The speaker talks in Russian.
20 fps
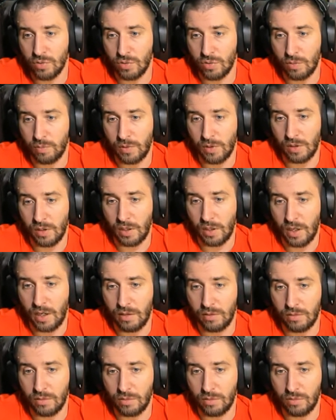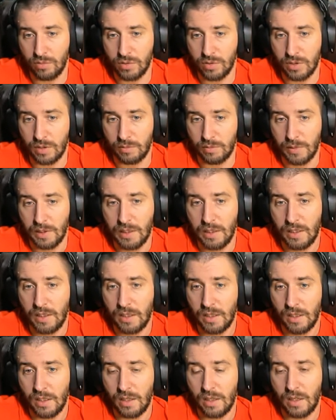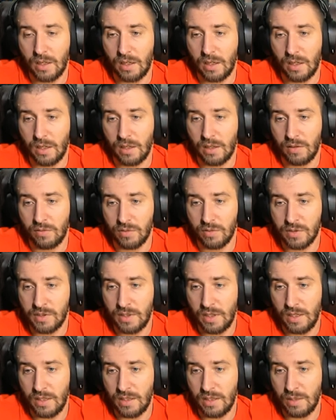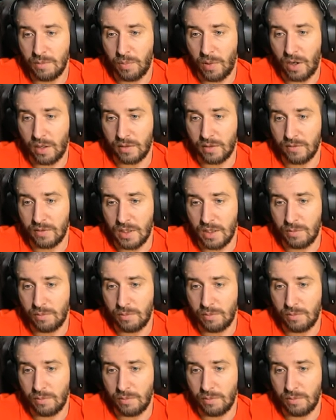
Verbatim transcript: что предлагают на русском. А, вот средний пак вы